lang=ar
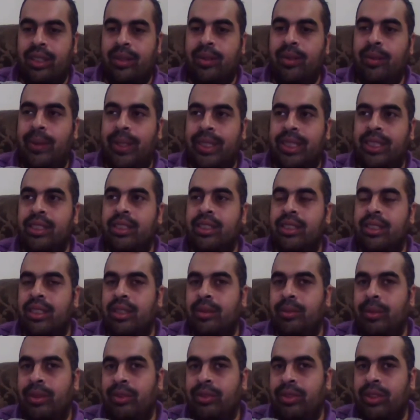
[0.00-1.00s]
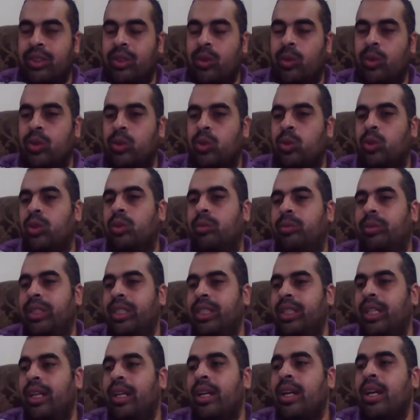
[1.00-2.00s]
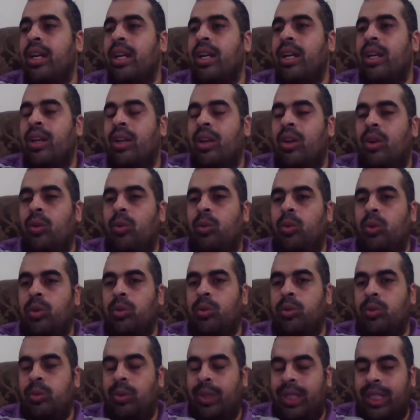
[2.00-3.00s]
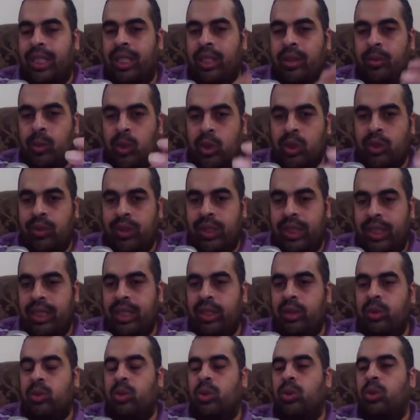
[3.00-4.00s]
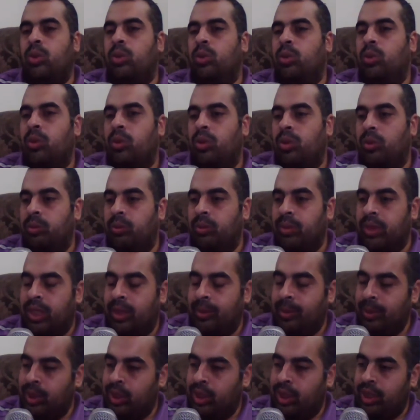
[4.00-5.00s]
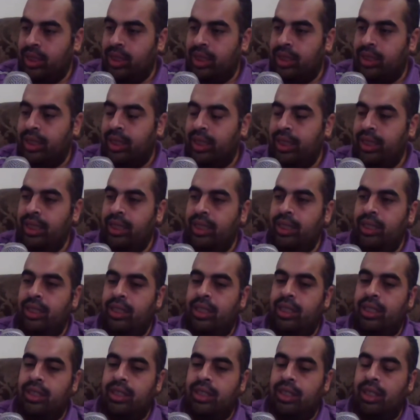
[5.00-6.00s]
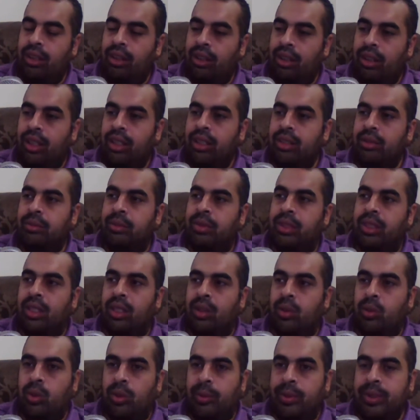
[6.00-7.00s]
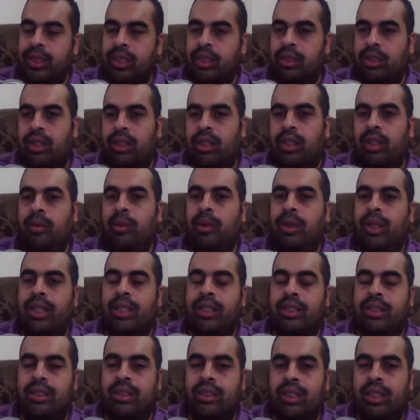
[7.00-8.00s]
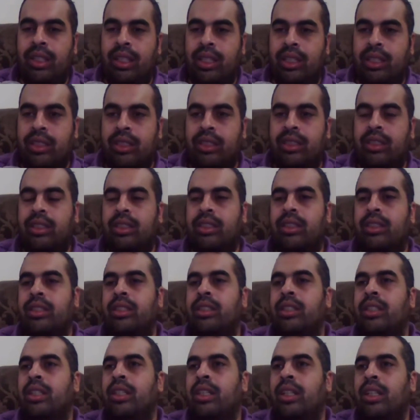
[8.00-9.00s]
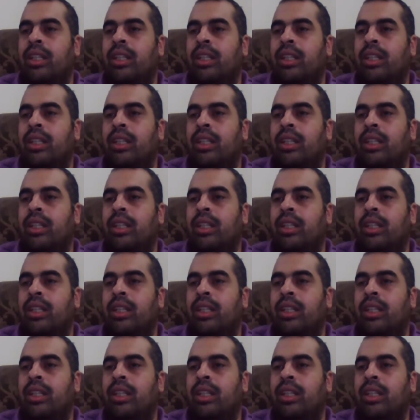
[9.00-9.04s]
تمام على اساس ان يبقى في تواصل بينا وبعد كده تبص في عينيه وتقول له ما تعملش كده تاني لان ده غلط لو لمست الكهرباء هت هت